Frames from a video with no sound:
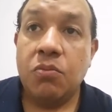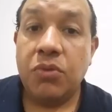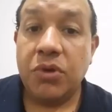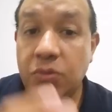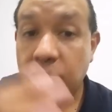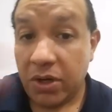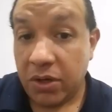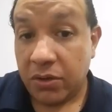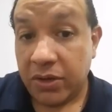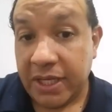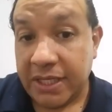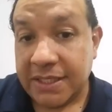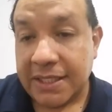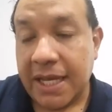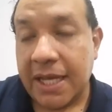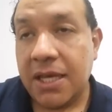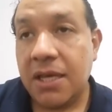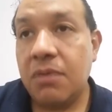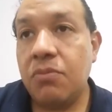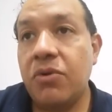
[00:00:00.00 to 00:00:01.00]
Pues bueno,
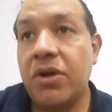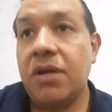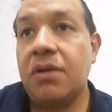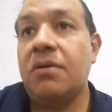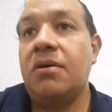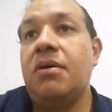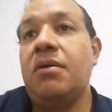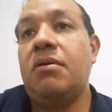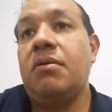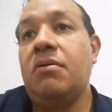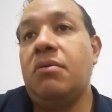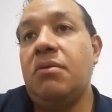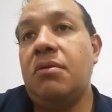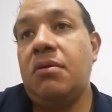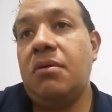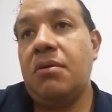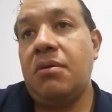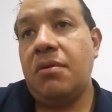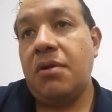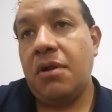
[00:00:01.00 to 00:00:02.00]
desde ahí, bueno,
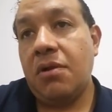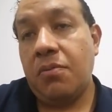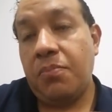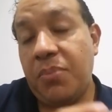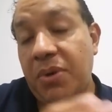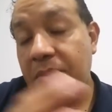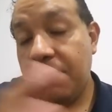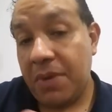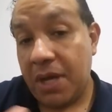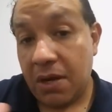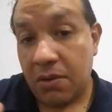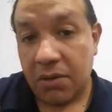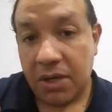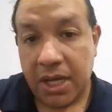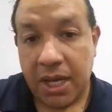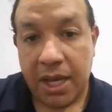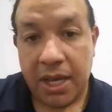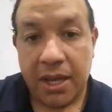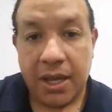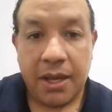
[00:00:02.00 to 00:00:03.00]
lo, primero
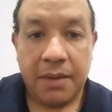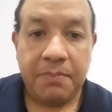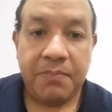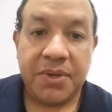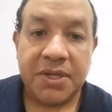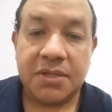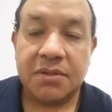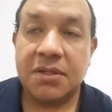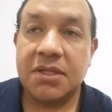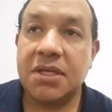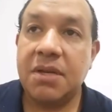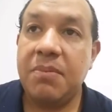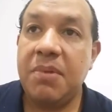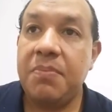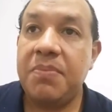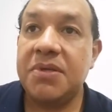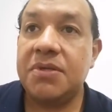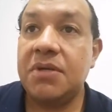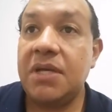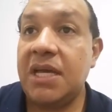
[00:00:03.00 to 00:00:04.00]
que empezó es que
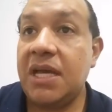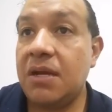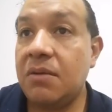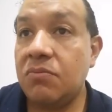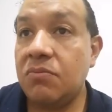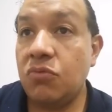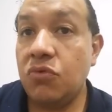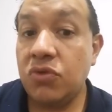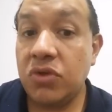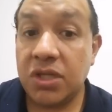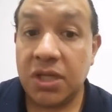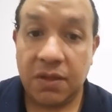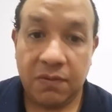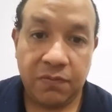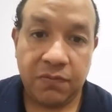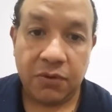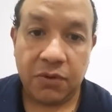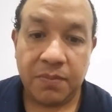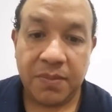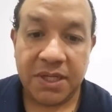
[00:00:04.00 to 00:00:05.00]
me empezó a llegar mucha
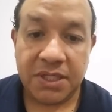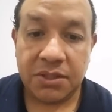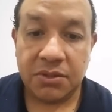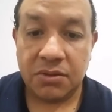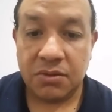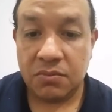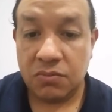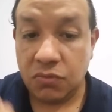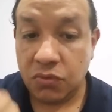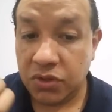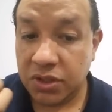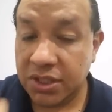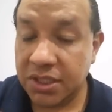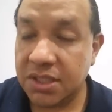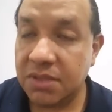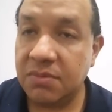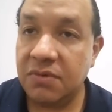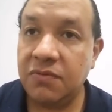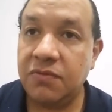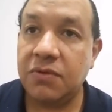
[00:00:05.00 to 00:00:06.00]
información,
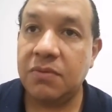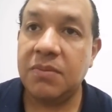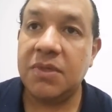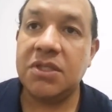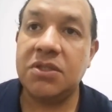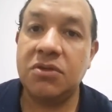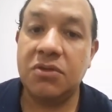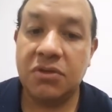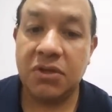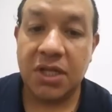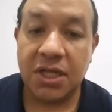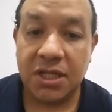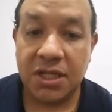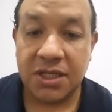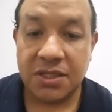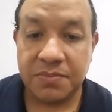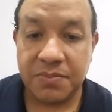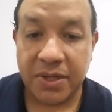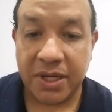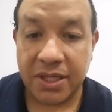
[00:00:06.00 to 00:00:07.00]
muchísima información del
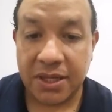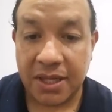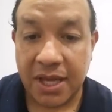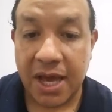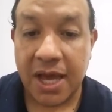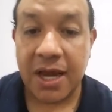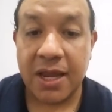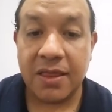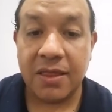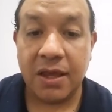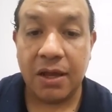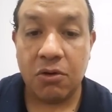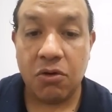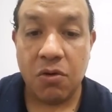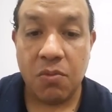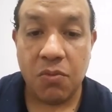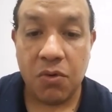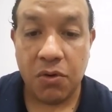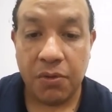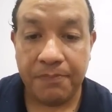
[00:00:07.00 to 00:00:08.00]
despertar, de
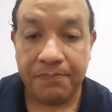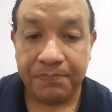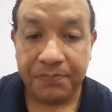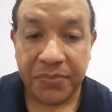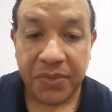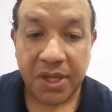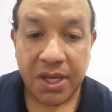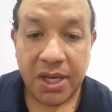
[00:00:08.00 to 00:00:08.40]
cómo